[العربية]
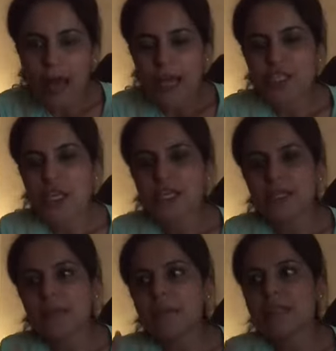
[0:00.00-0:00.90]
عشان
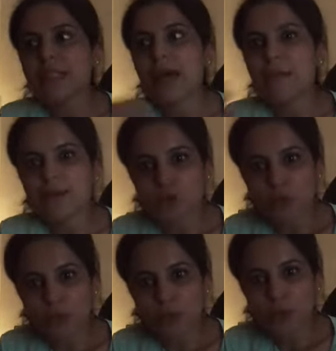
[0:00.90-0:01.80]
يتم
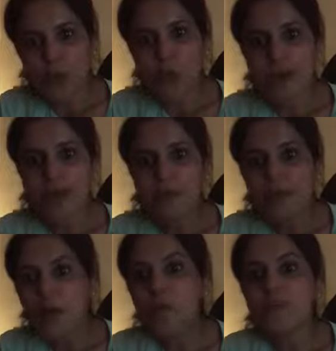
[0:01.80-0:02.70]
استعبادهم
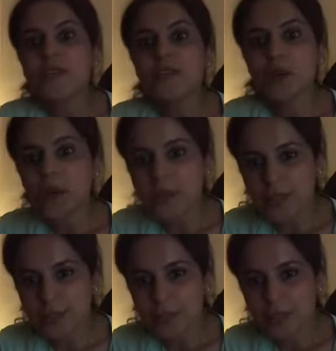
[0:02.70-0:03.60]
ورميهم في
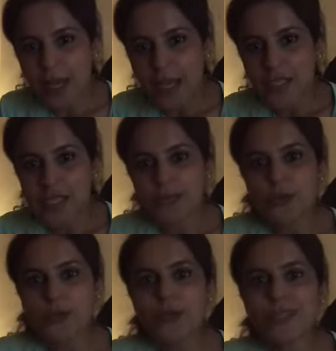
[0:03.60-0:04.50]
زرايب عشان
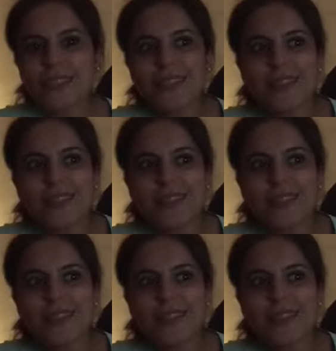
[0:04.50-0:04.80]
تكون